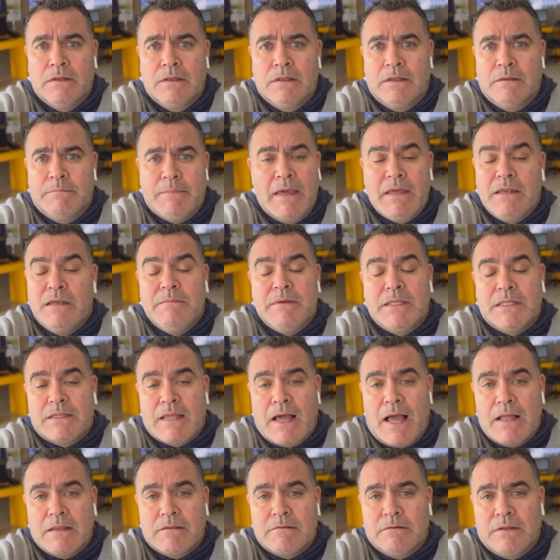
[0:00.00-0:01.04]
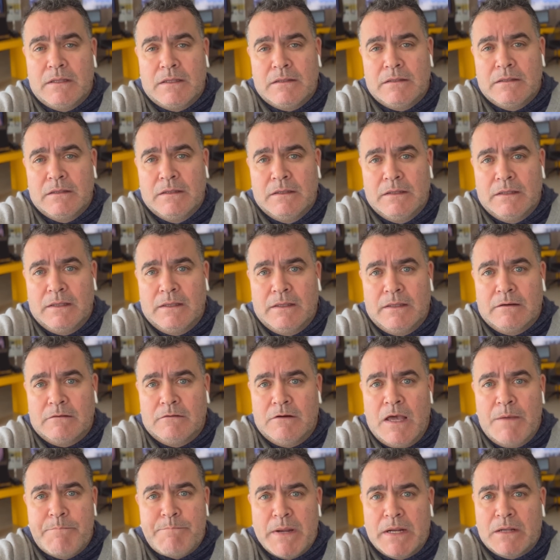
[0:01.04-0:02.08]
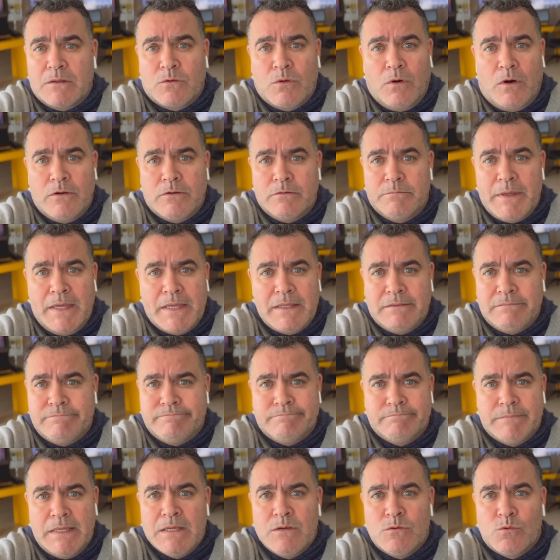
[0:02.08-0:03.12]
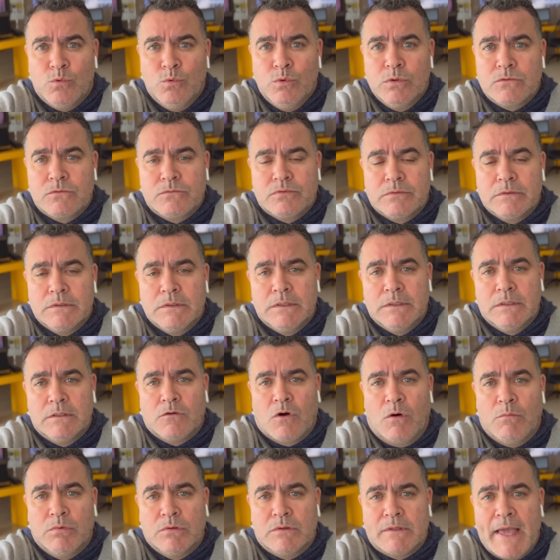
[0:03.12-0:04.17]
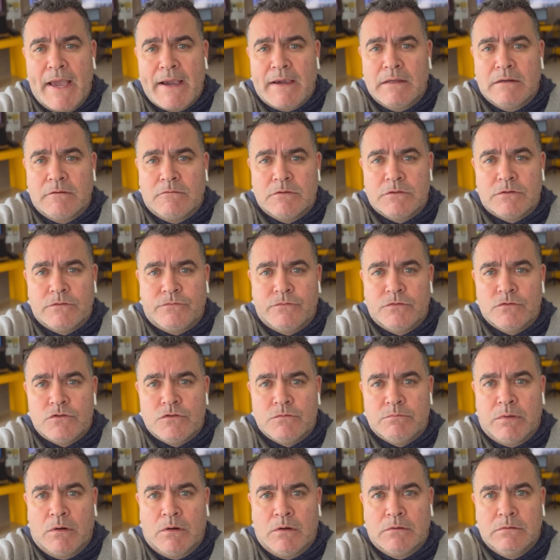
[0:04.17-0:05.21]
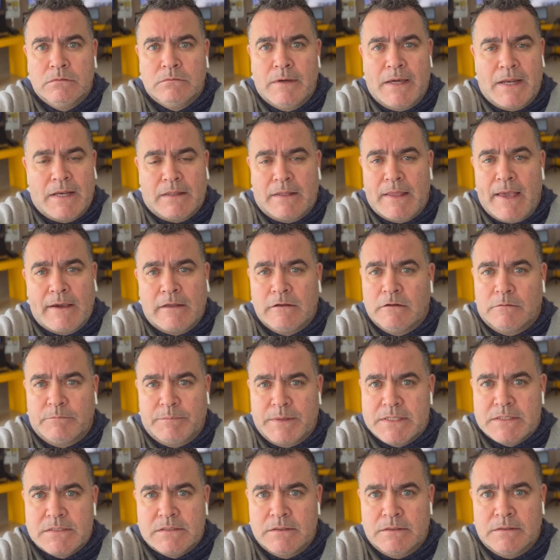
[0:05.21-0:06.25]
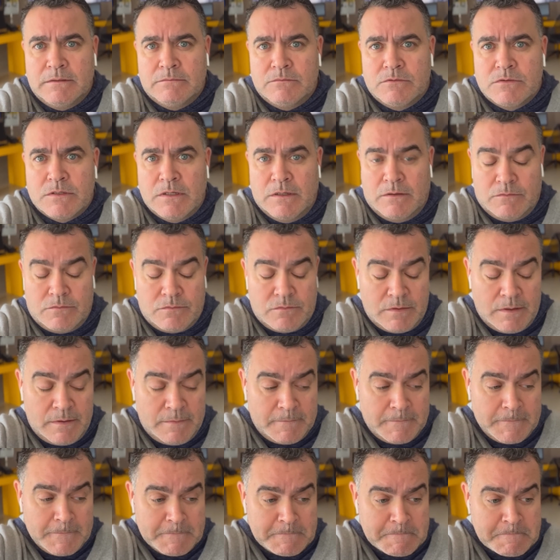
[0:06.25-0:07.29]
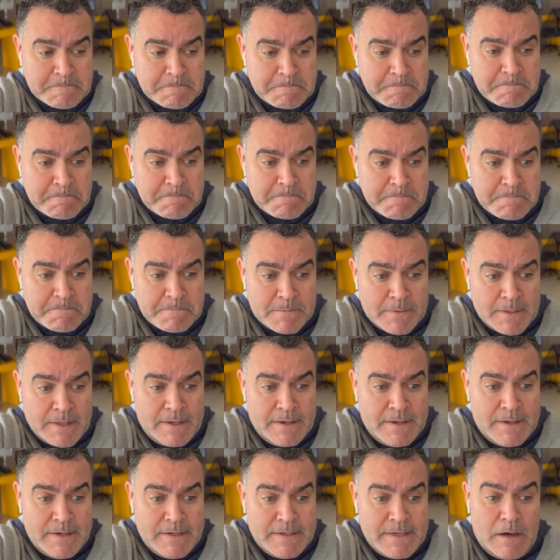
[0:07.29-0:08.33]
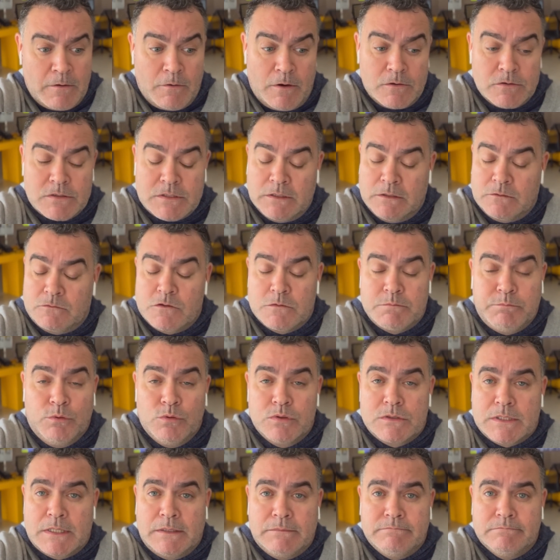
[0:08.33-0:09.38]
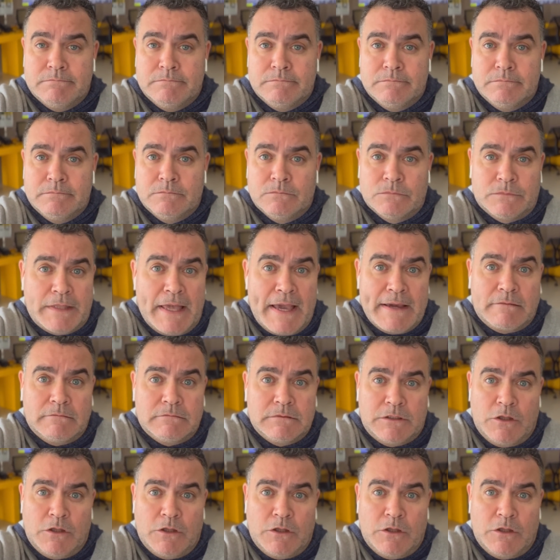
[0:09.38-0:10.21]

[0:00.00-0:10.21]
é bem limitado, né? É um repertório bem, bem curto como técnico de futebol, não era técnico para ser do Santos, né? E agora o Santos busca um técnico que